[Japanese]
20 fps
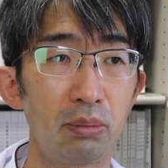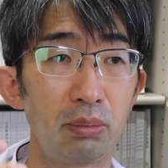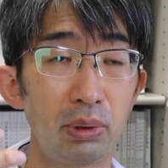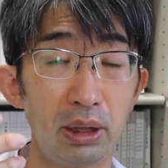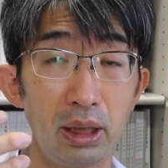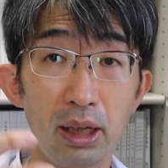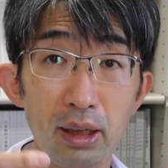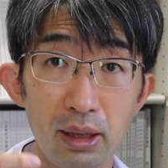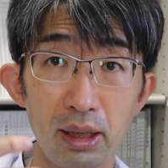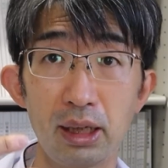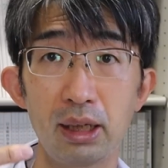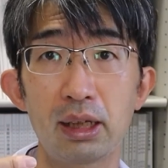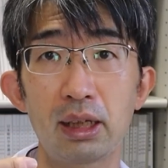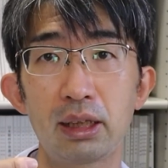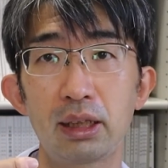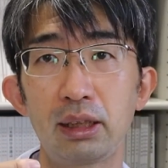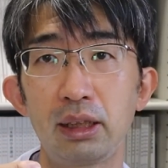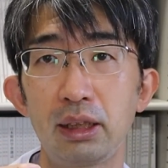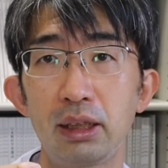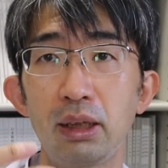年齢
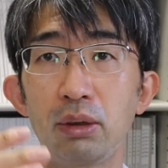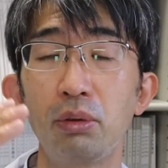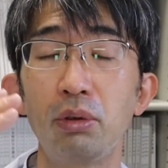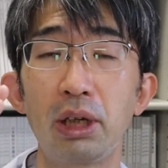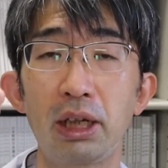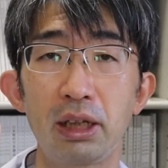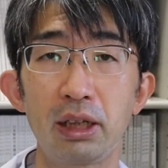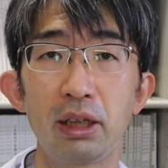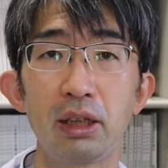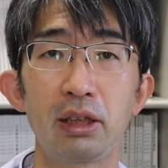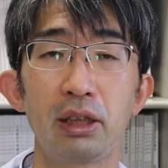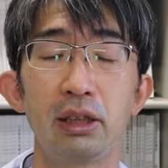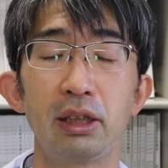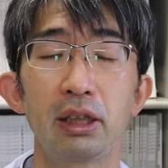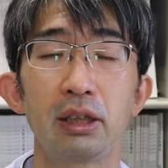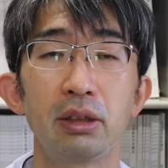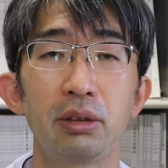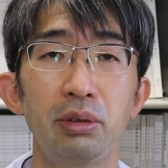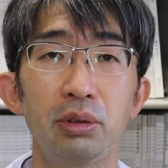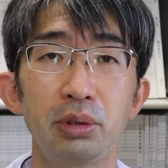重ねて黄斑変性に
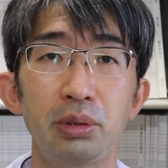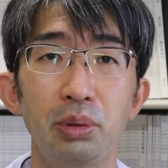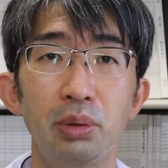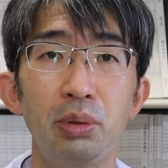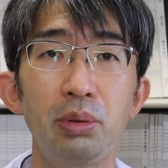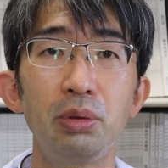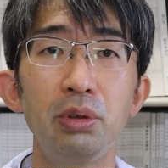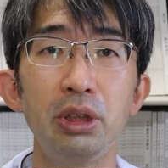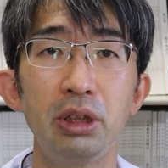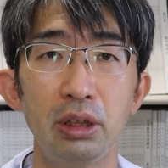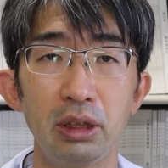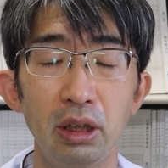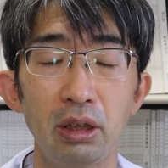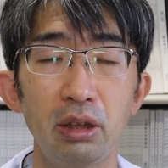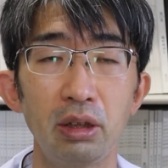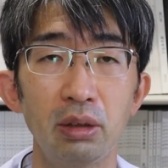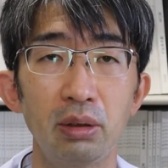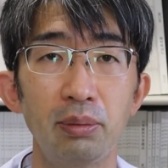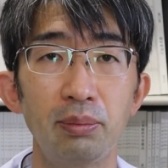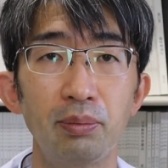なってくる人多いんで
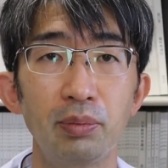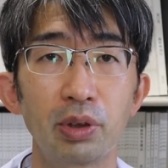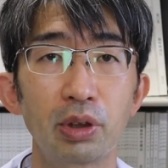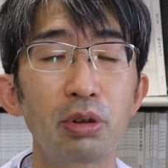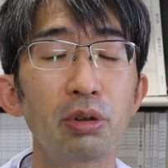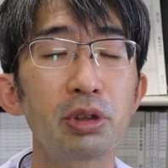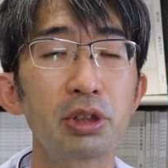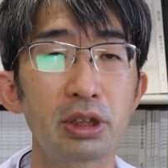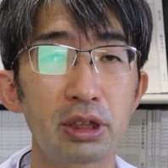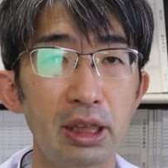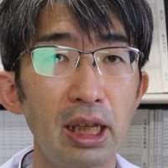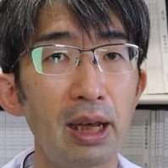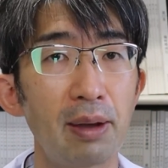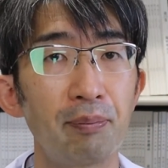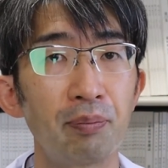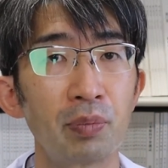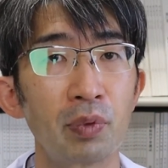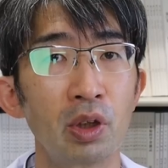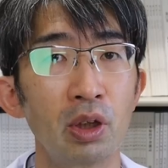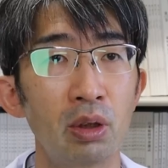すよ。そし
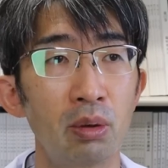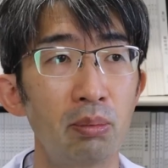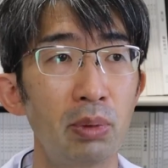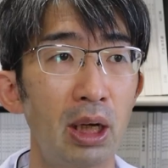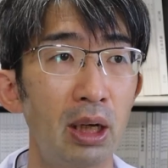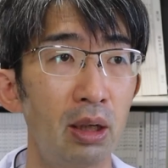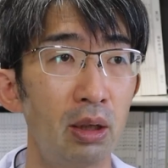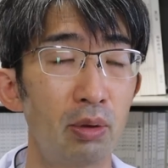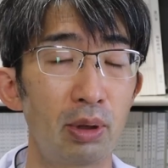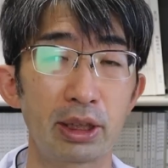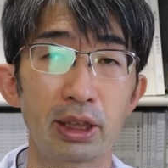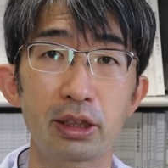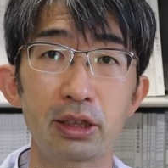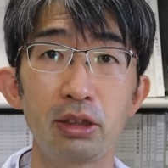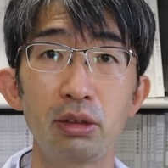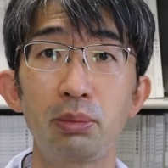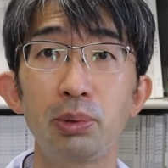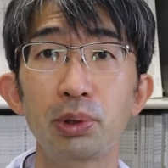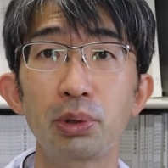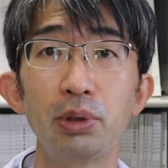て、まあ、私
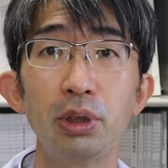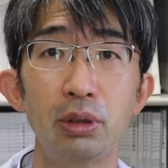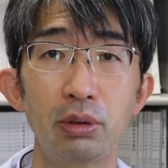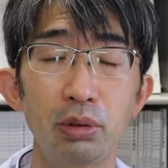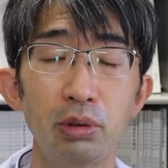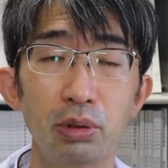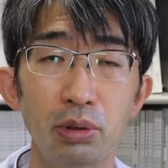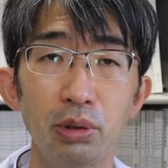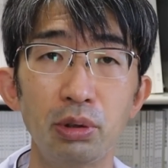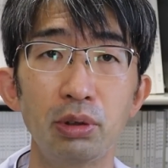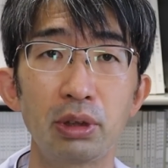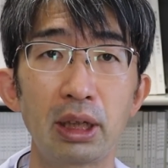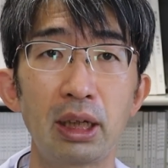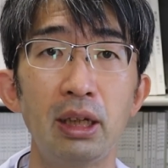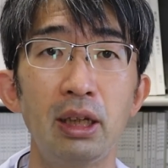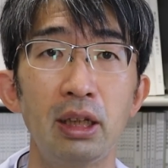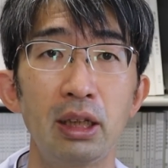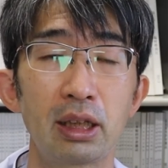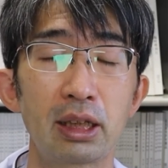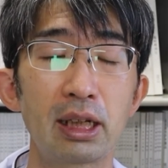の元に来るという
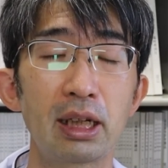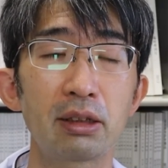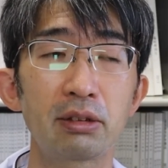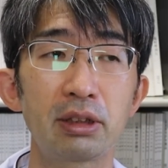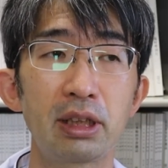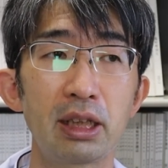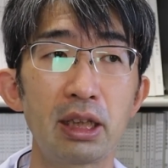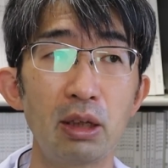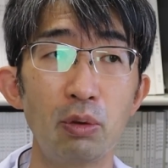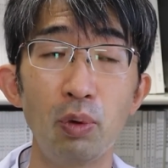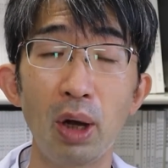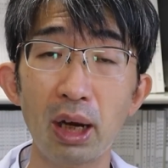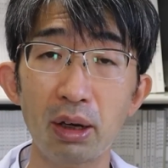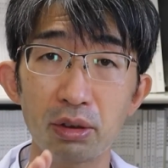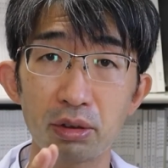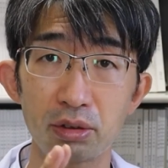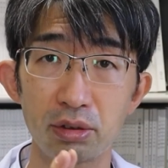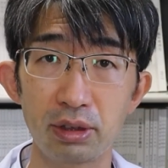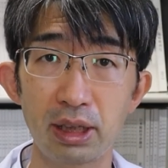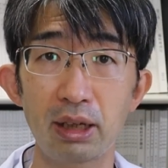か、比較的
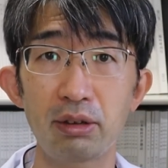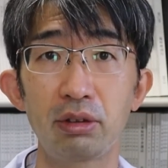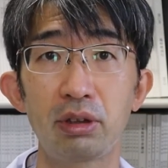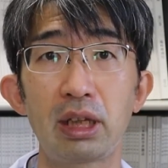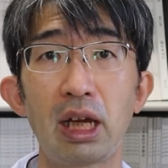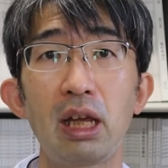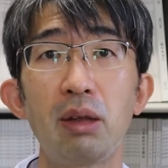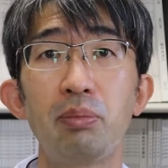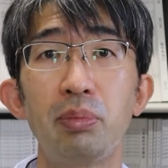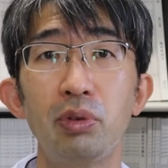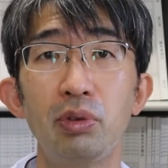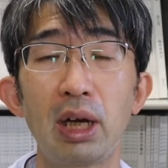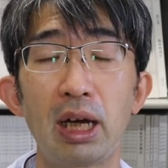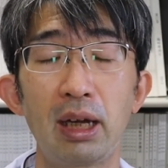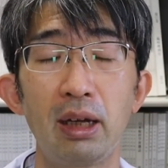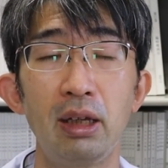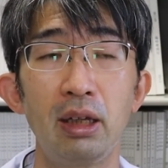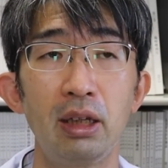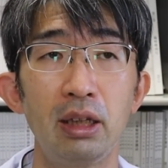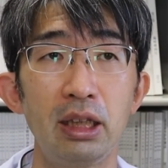悪くなるタイプ
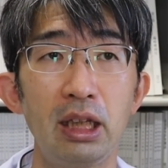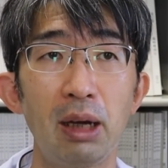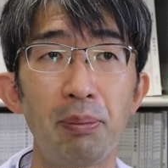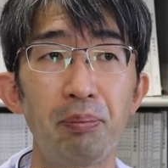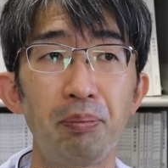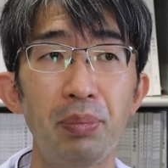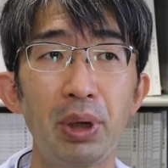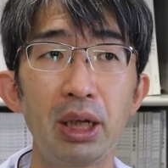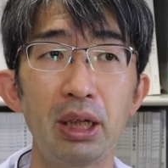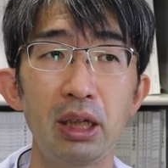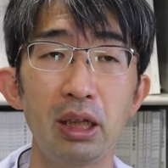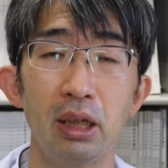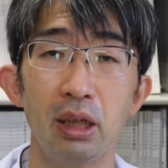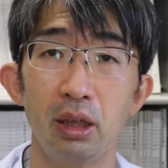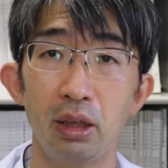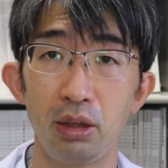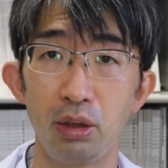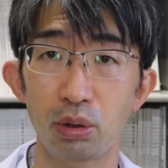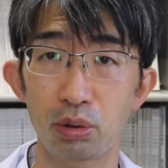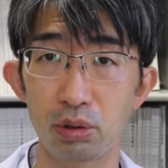は、やっぱり
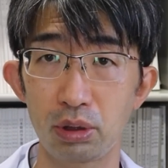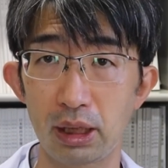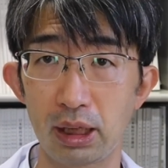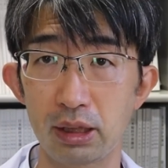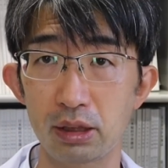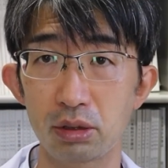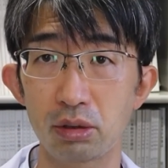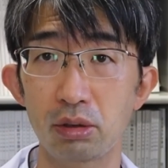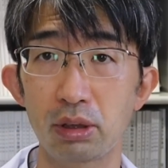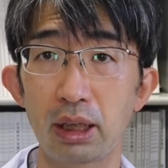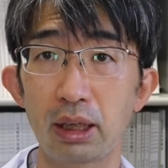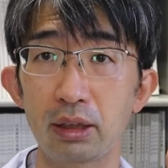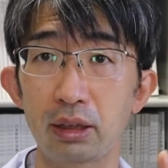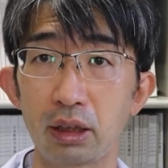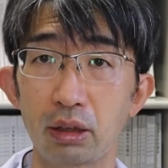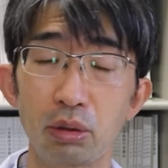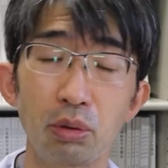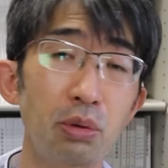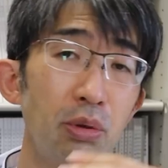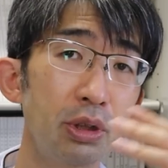緑内障があっ
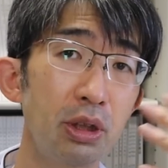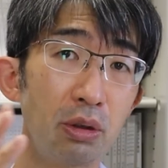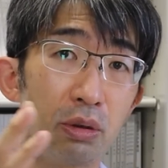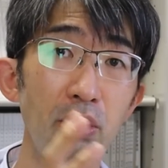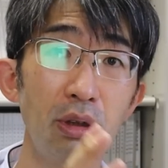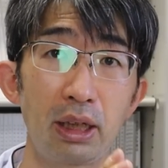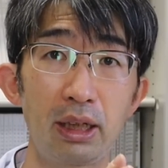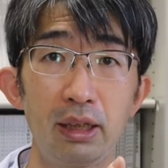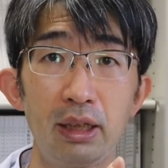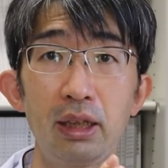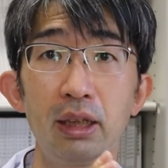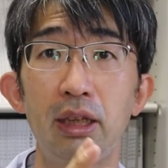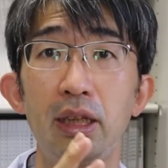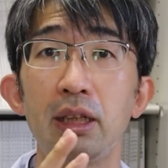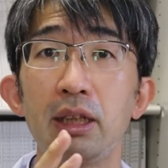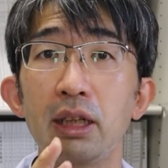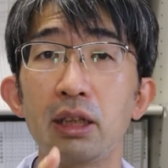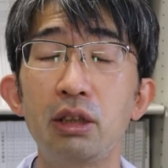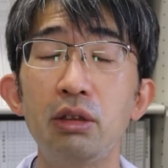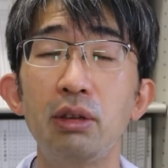て、そこに黄斑変
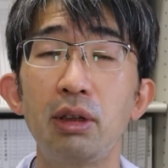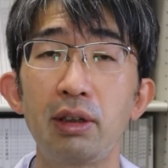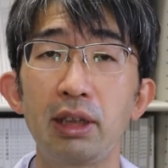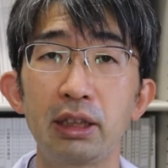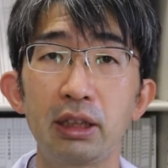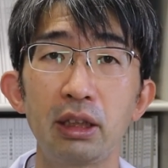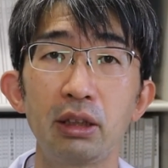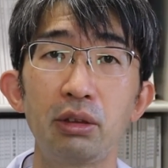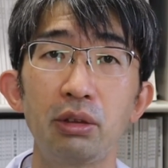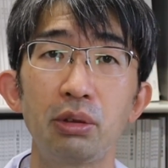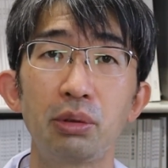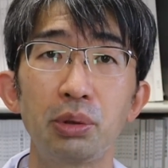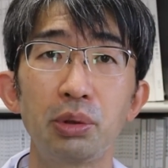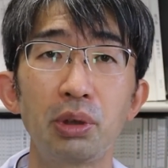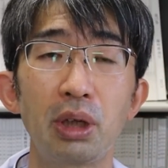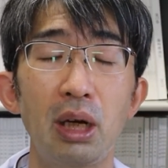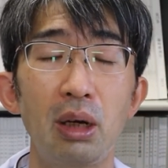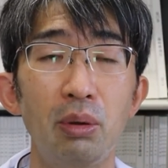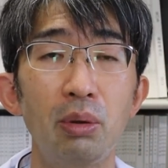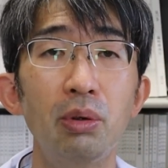性が加わってくるこ
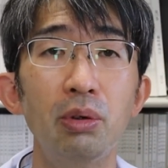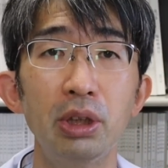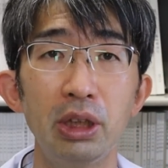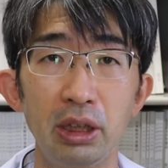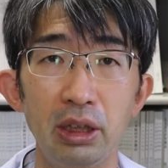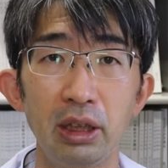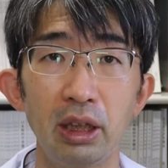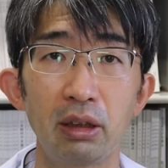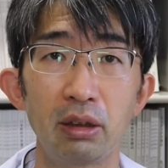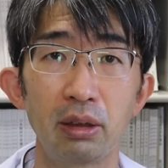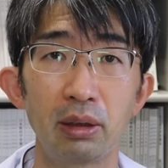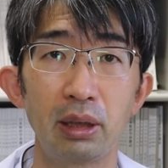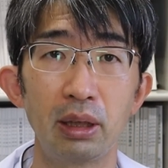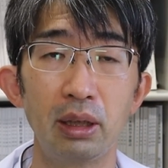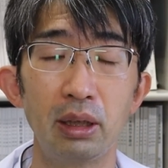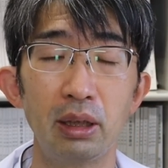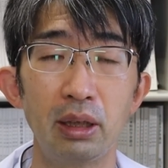とが多いんです。